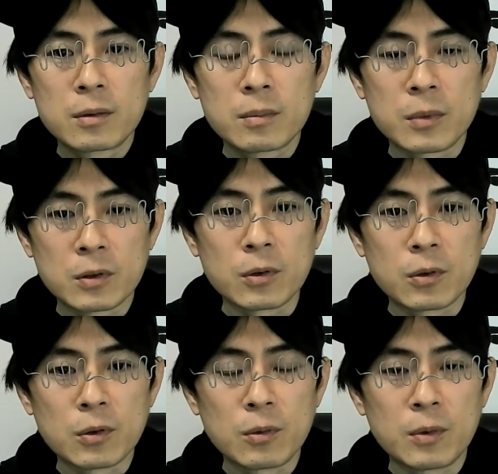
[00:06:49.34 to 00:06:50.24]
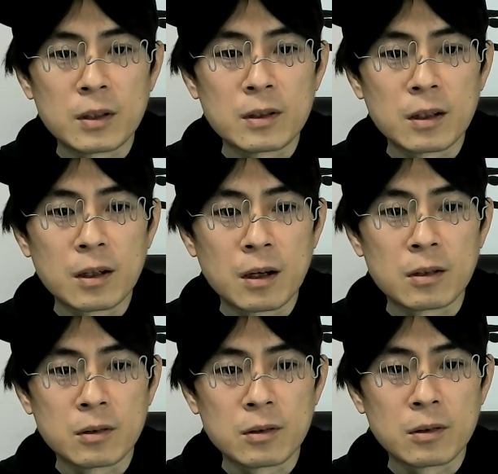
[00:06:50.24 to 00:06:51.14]
まあそういうことを思わせられ
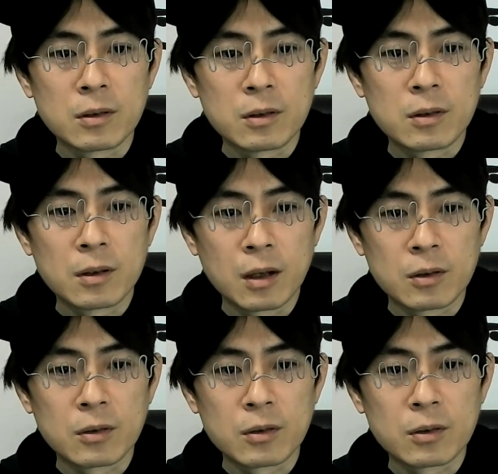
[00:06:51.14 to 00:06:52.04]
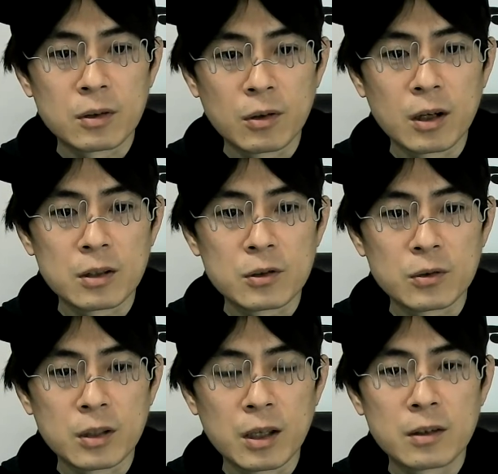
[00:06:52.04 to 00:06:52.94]
る、あの、ヒトラー就
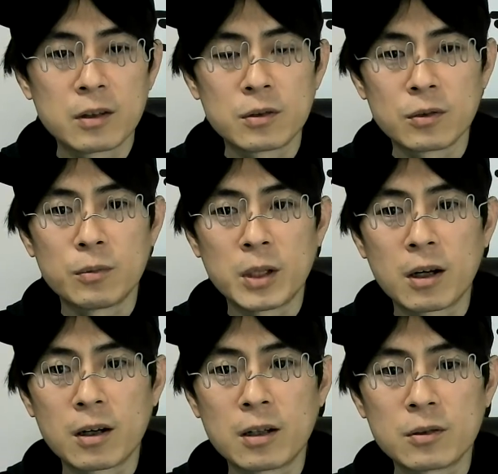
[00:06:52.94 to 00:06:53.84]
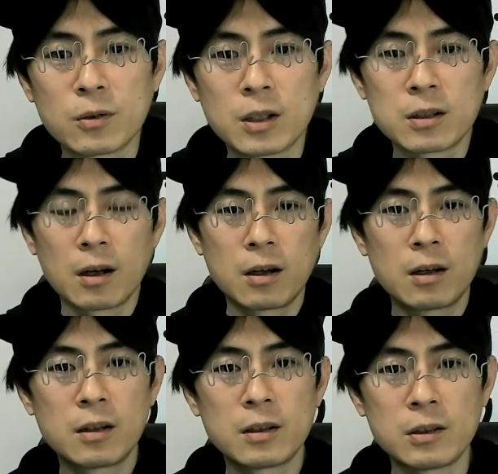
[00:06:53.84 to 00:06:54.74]
任演説を見た感想でし
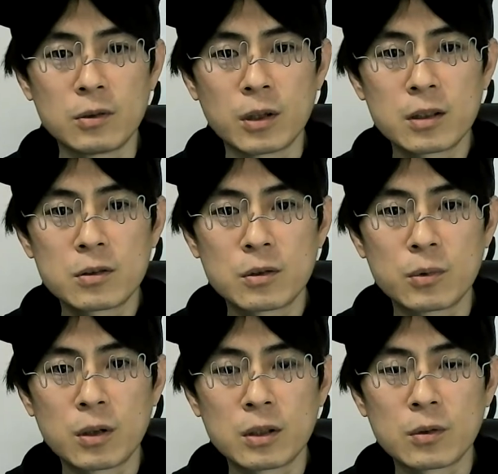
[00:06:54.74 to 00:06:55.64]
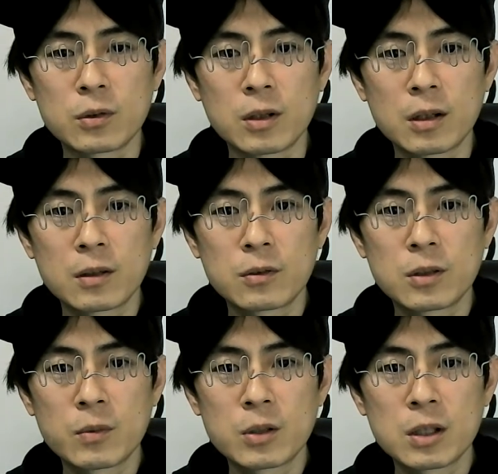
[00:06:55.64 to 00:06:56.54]
た。以上、芸術を僕は少しありがとうござ
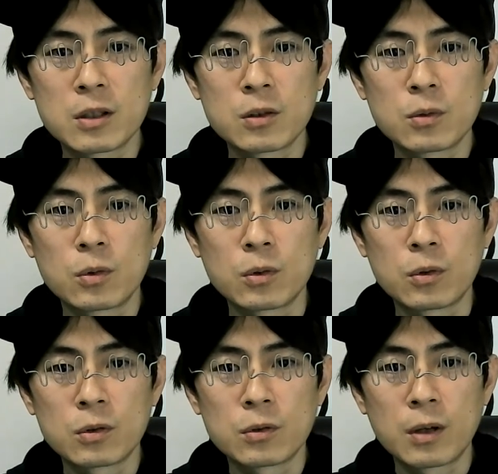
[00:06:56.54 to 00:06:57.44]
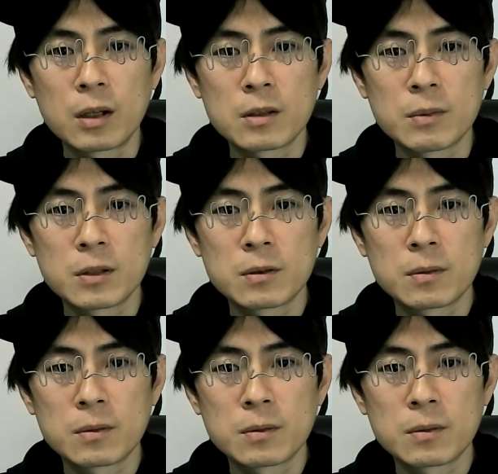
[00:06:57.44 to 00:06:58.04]
いました。チャンネル登録よろしくお願いいたします。